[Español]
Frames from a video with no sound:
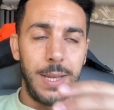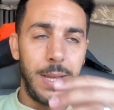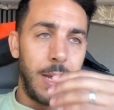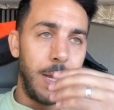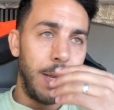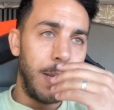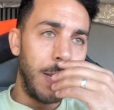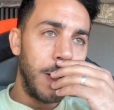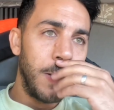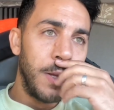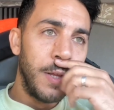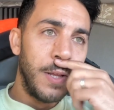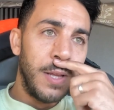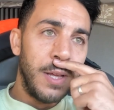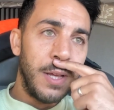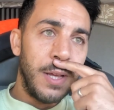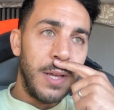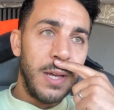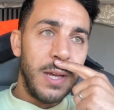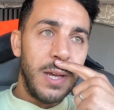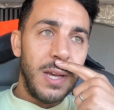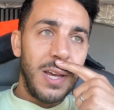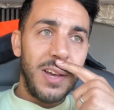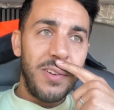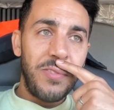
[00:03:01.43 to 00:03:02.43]
ahí.
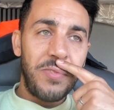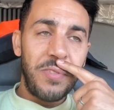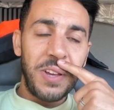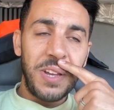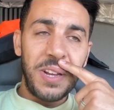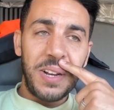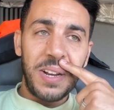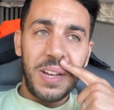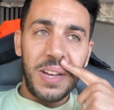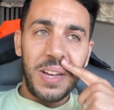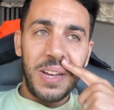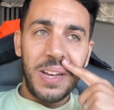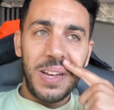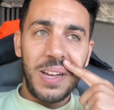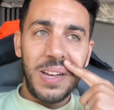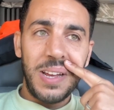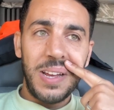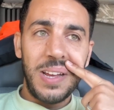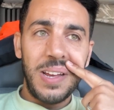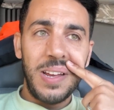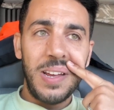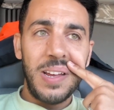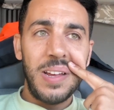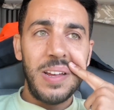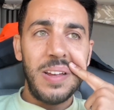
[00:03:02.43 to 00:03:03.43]
En fin,
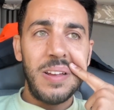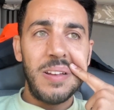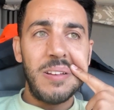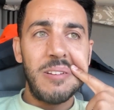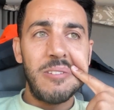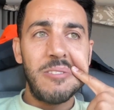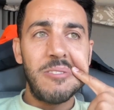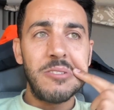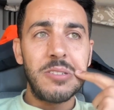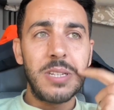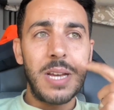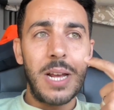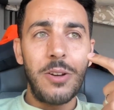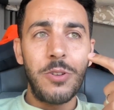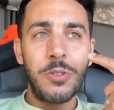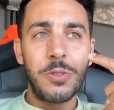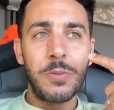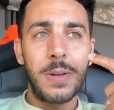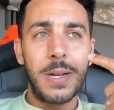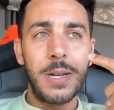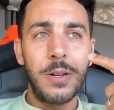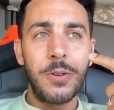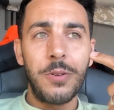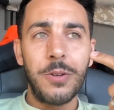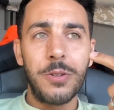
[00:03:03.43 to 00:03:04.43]
eh, o sea, los
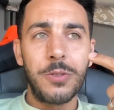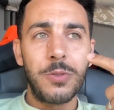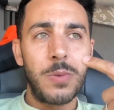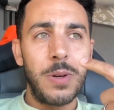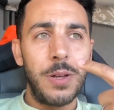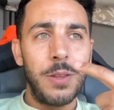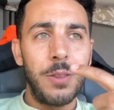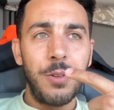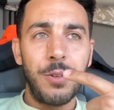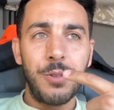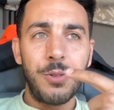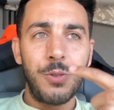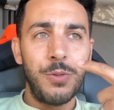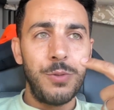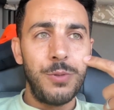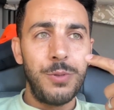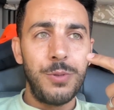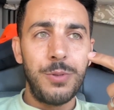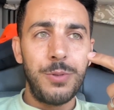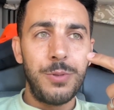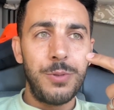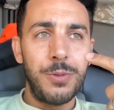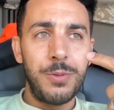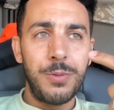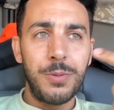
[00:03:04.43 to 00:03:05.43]
bancos cuando tú
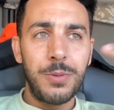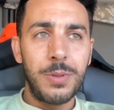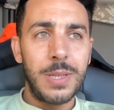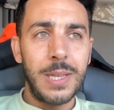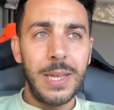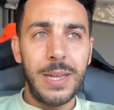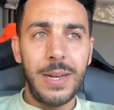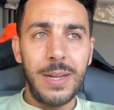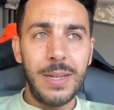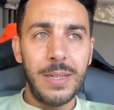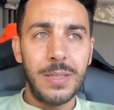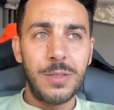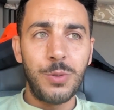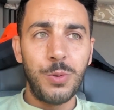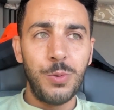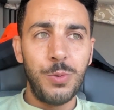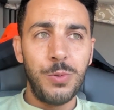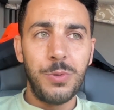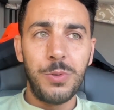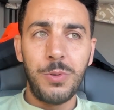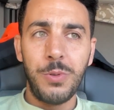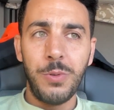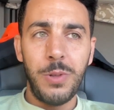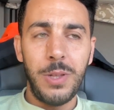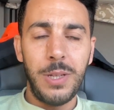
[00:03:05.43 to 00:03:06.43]
quieres
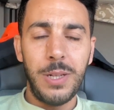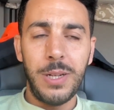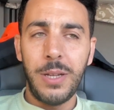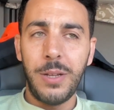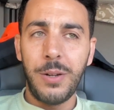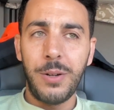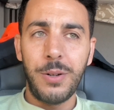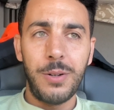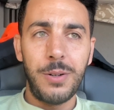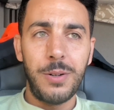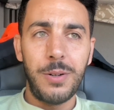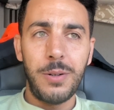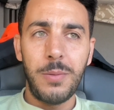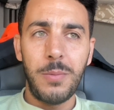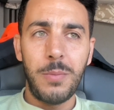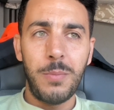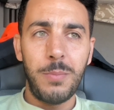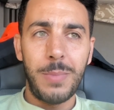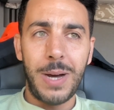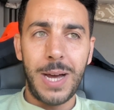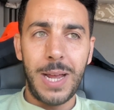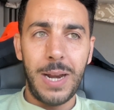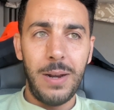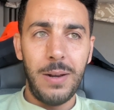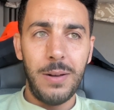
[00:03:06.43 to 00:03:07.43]
tu, dinero,
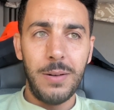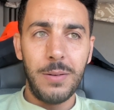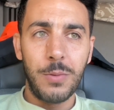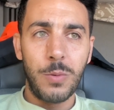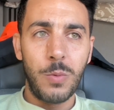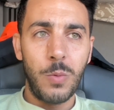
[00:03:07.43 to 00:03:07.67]
mal.